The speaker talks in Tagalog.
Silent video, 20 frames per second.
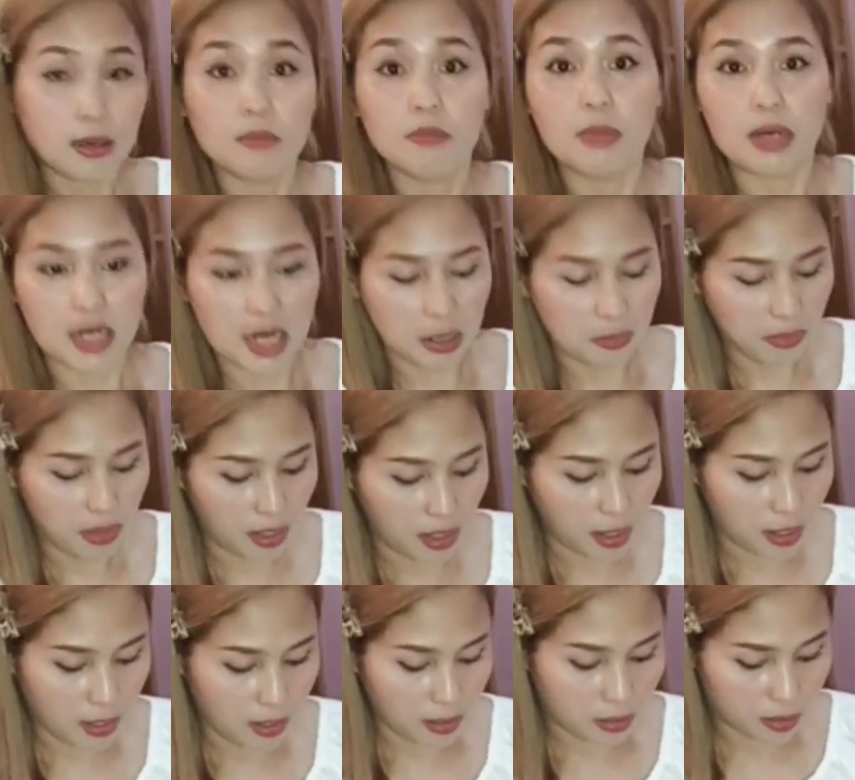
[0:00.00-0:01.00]
marami
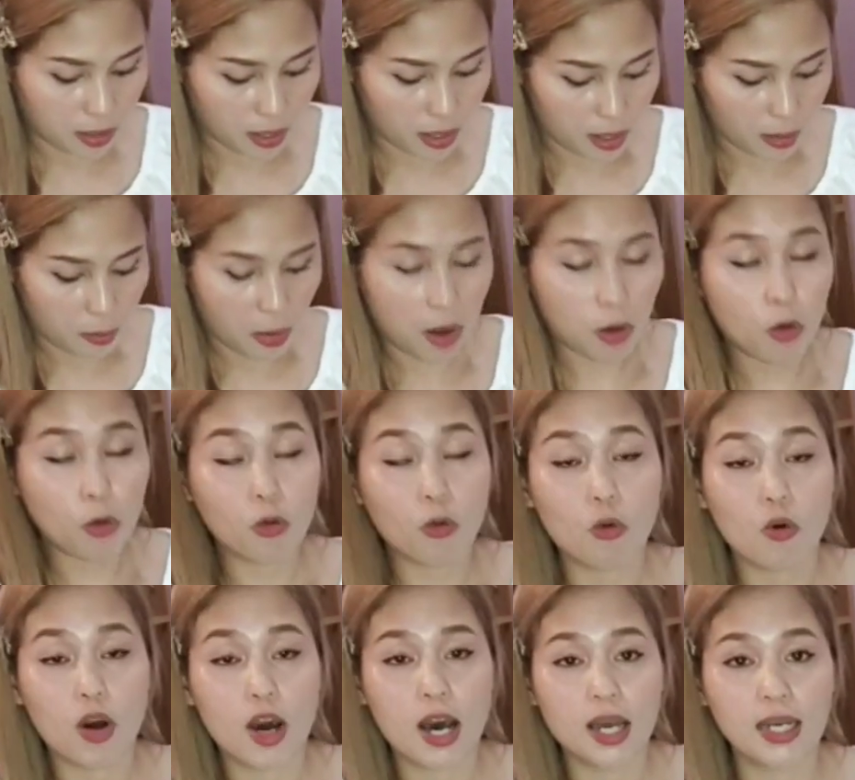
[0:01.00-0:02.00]
kang uh,
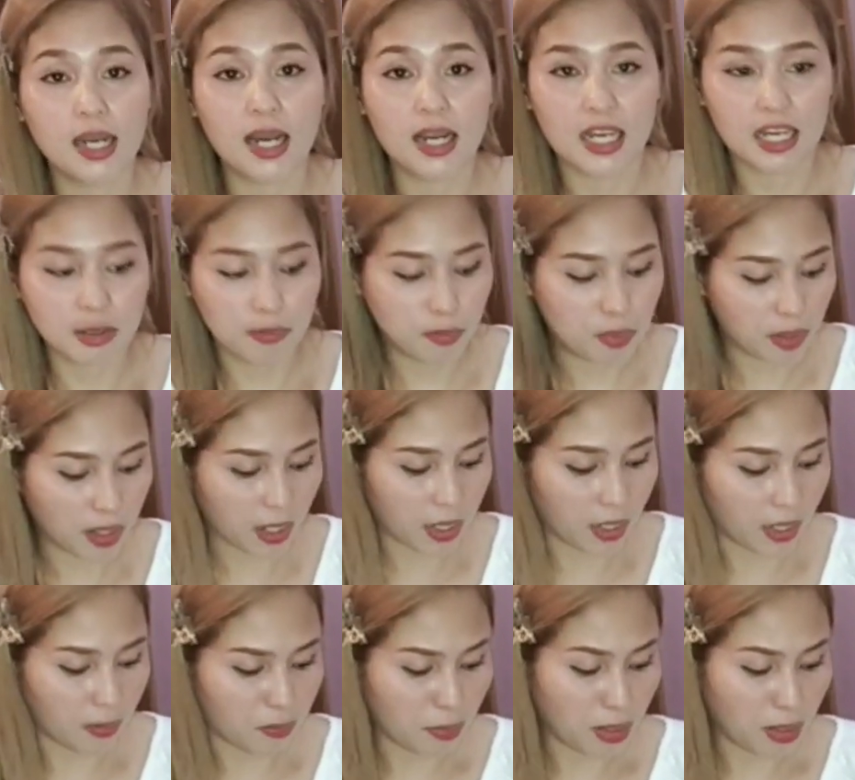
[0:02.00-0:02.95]
makukuha ng libre.